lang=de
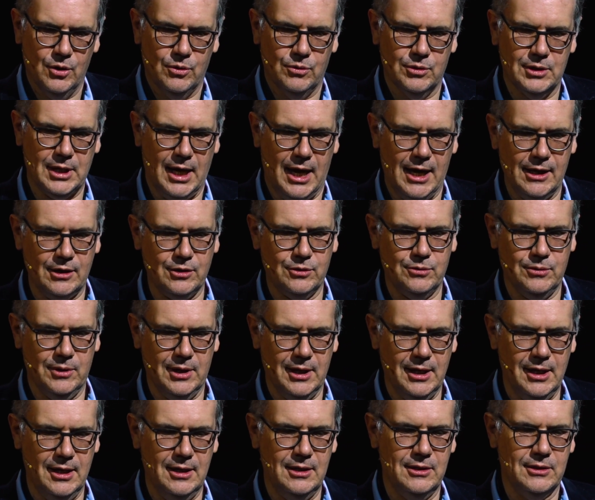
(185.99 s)
Und
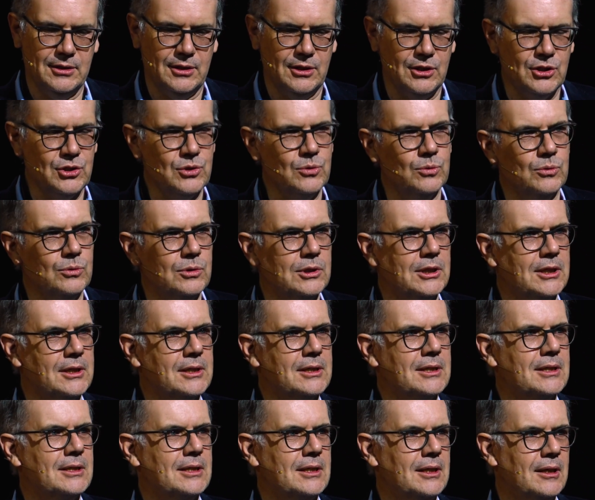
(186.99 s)
aktuell ist es so,
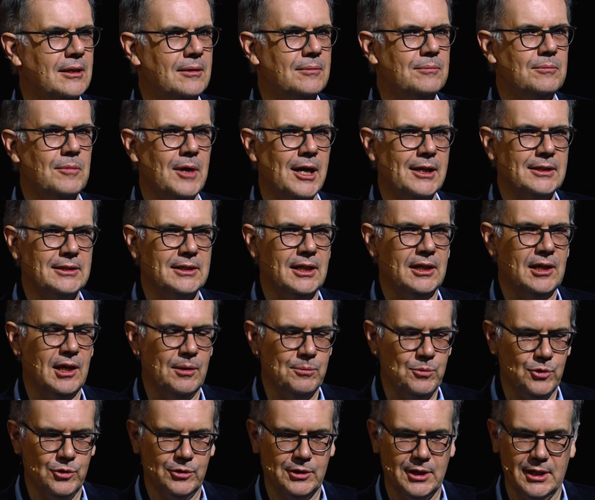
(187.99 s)
dass ähm, Mark
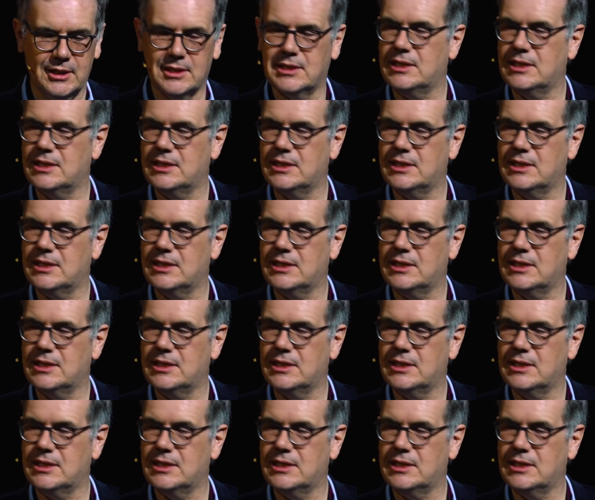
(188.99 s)
Zuckerberg da